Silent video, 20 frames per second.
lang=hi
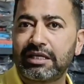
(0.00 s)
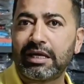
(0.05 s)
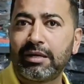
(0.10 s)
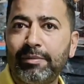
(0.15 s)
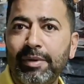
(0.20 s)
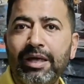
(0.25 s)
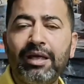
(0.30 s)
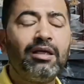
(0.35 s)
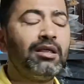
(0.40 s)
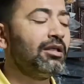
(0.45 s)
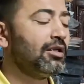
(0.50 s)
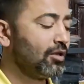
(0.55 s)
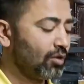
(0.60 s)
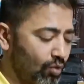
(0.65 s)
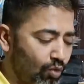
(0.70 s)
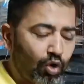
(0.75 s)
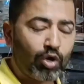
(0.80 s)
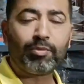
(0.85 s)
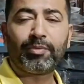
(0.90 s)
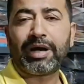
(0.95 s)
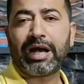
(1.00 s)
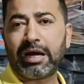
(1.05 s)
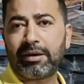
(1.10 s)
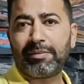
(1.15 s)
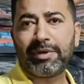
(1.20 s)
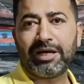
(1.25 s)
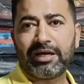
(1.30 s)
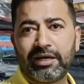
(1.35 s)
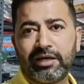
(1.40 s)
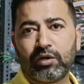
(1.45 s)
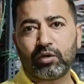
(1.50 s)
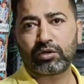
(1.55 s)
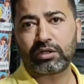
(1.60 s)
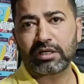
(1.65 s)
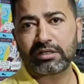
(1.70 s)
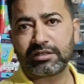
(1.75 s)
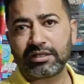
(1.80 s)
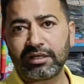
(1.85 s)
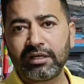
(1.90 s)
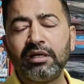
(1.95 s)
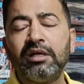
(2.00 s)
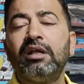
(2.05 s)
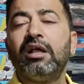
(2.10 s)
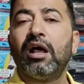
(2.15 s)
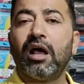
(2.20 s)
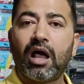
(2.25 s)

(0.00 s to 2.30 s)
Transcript: सेम है कोई ब्रांड बिल नहीं होता सर